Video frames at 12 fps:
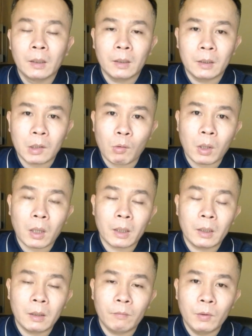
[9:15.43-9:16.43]
Thì trong các
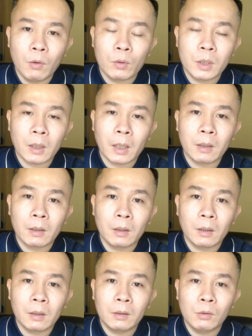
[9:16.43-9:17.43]
cái video trên kênh
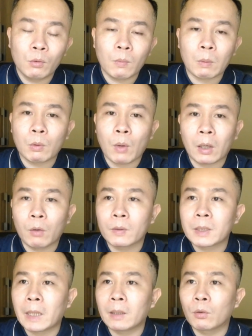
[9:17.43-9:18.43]
YouTube Doctor Hoàng
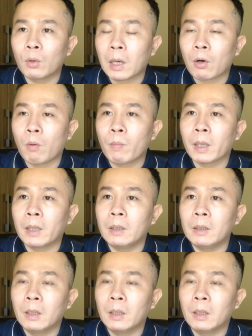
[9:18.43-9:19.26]
Novagen thì tôi đã có một cái